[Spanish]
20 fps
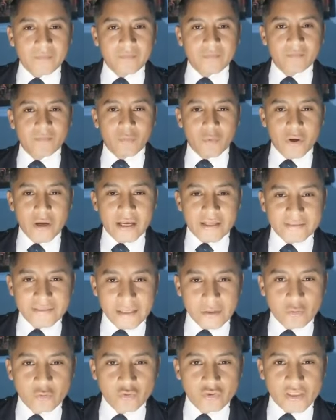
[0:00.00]
voy a
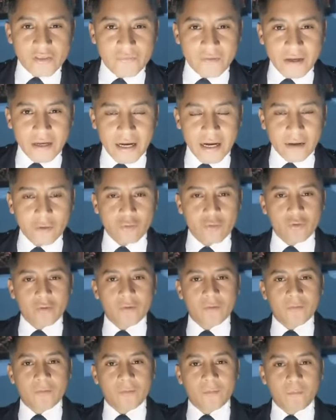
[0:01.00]
ser justificado,
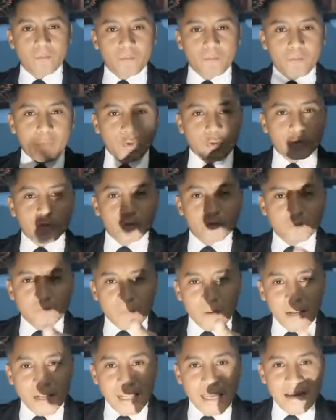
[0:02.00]
por tus
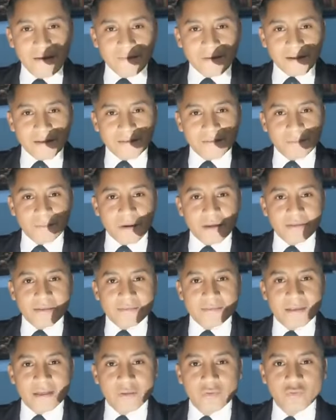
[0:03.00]
palabras vas a
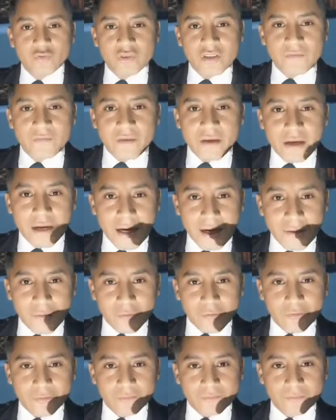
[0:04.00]
ser
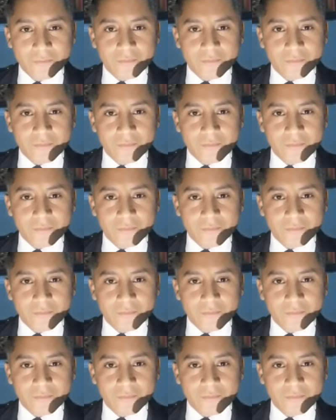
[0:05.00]
justificado